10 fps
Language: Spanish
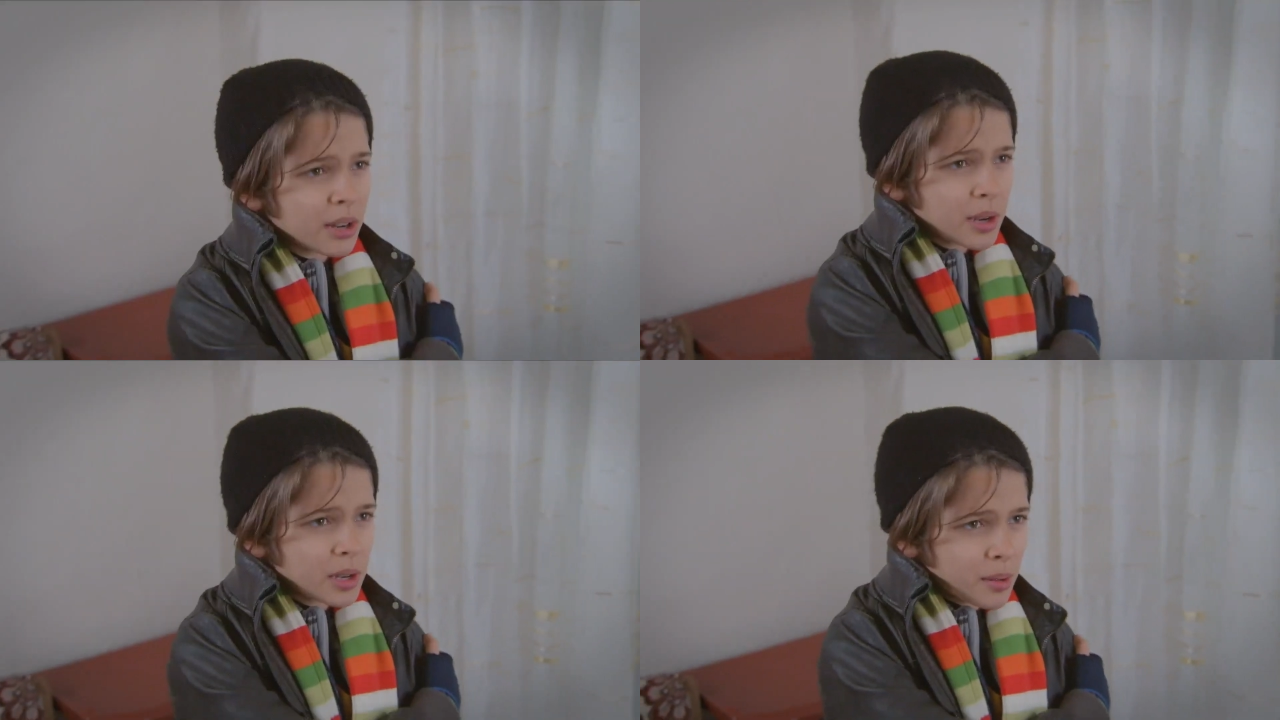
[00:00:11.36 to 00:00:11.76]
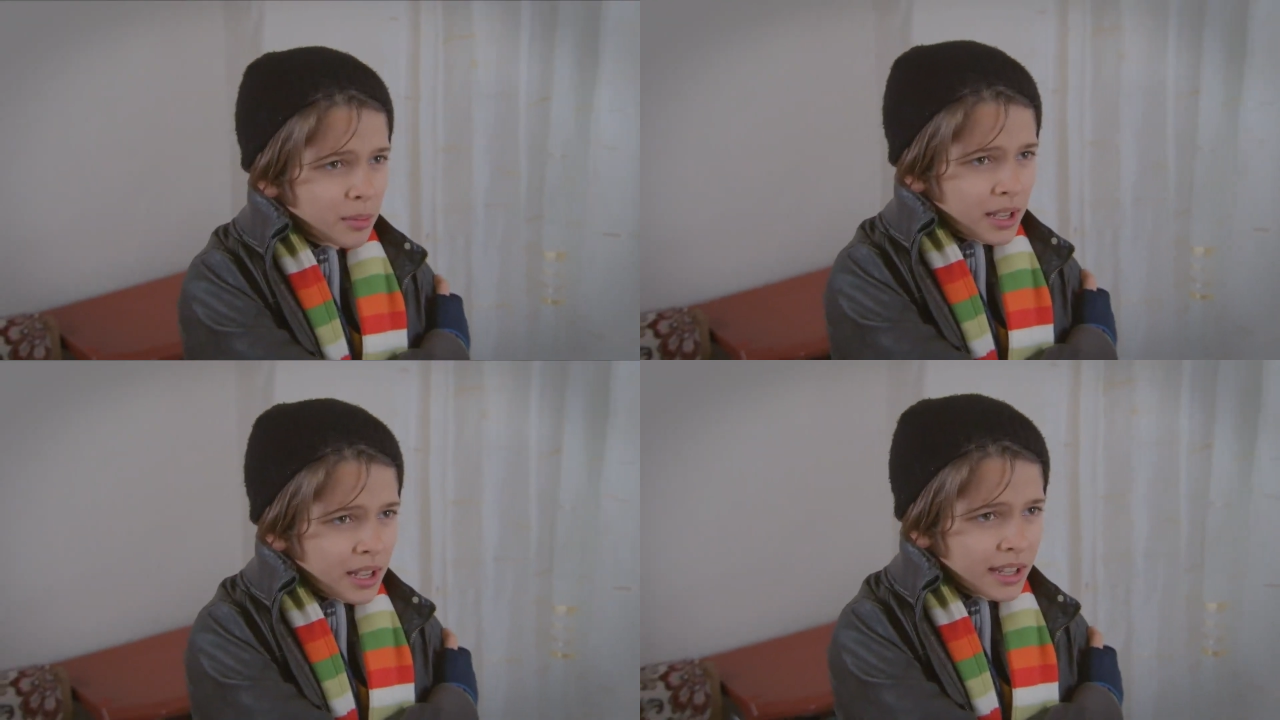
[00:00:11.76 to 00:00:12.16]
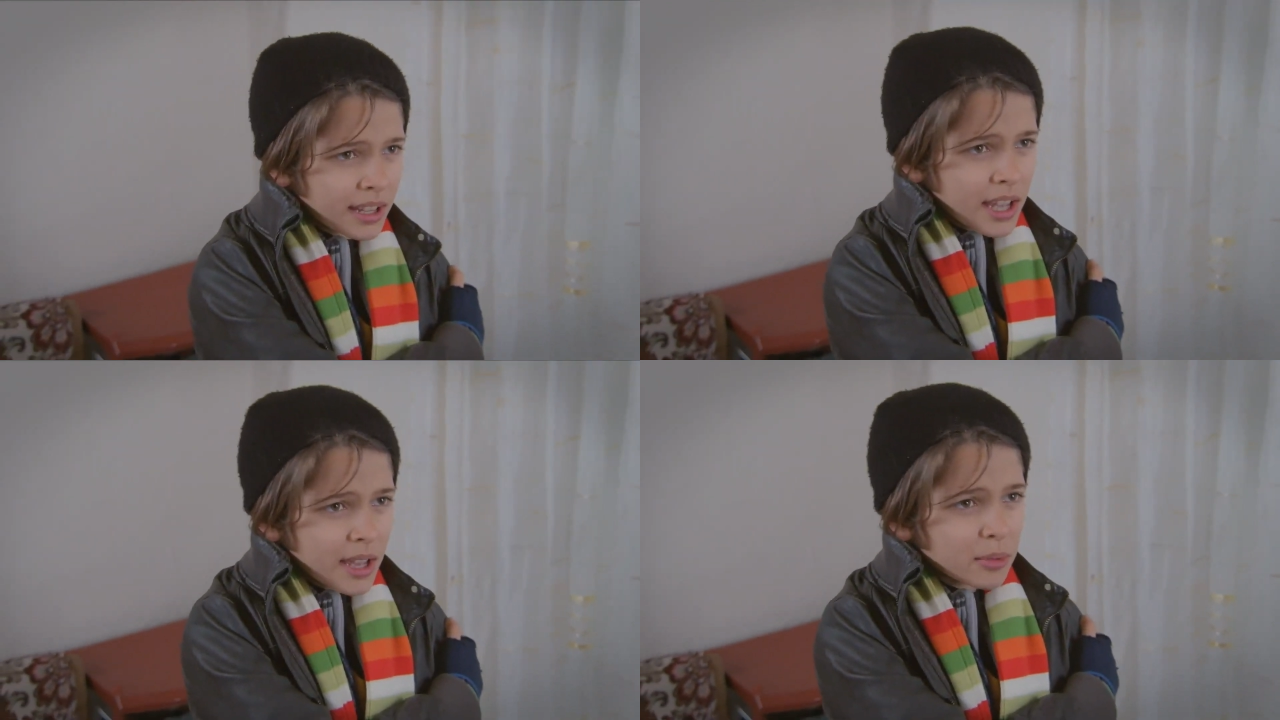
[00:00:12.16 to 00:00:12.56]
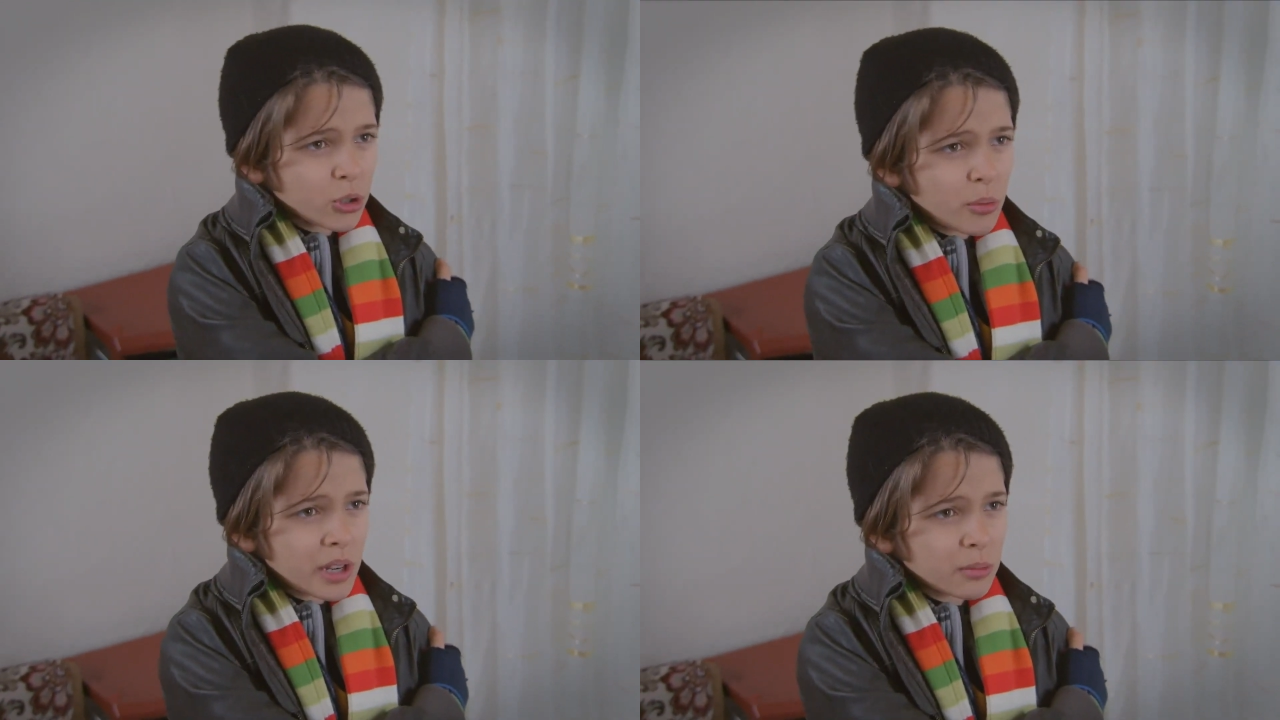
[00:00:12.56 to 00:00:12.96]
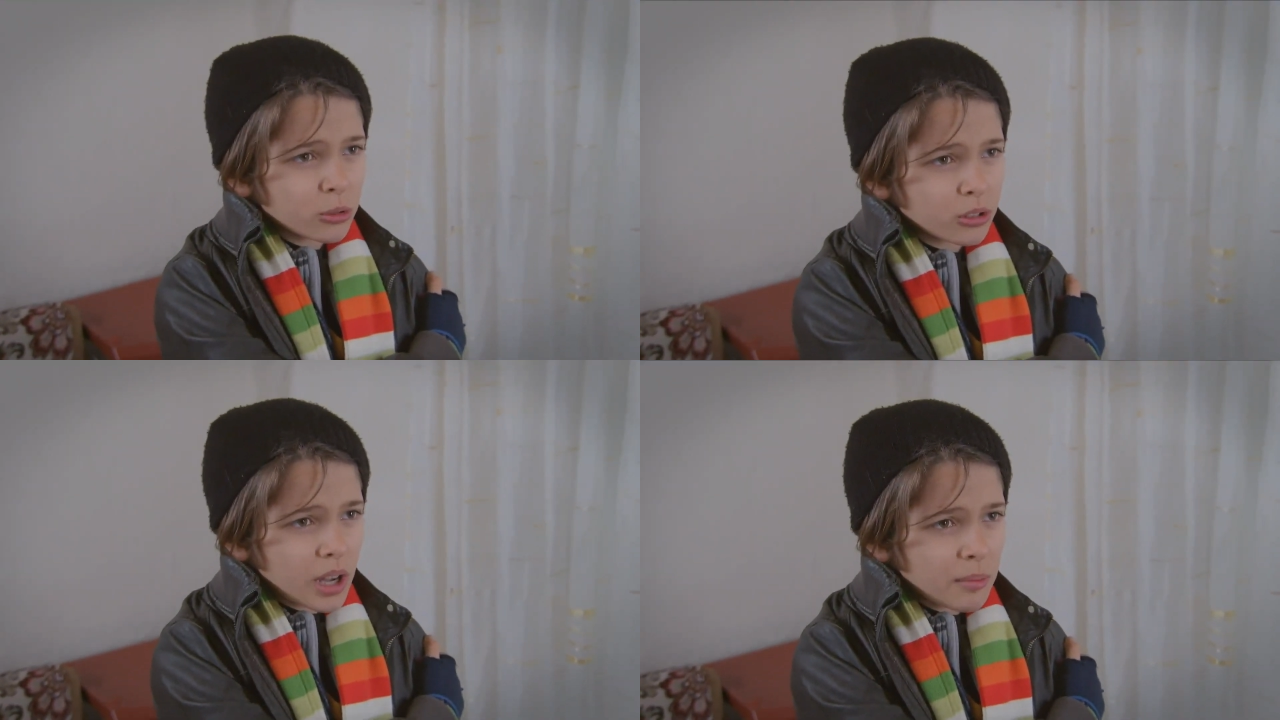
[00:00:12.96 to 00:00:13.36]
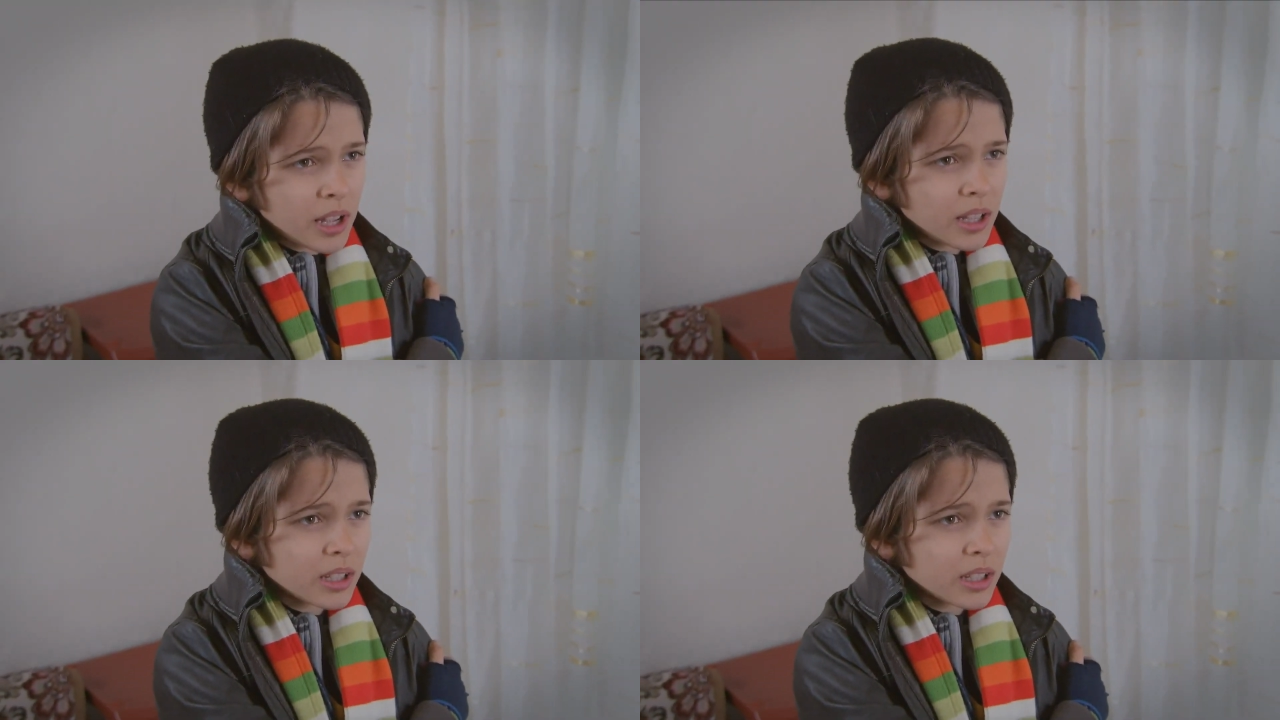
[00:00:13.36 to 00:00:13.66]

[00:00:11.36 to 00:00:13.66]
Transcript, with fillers: luché a perder. Homer estaba conmigo,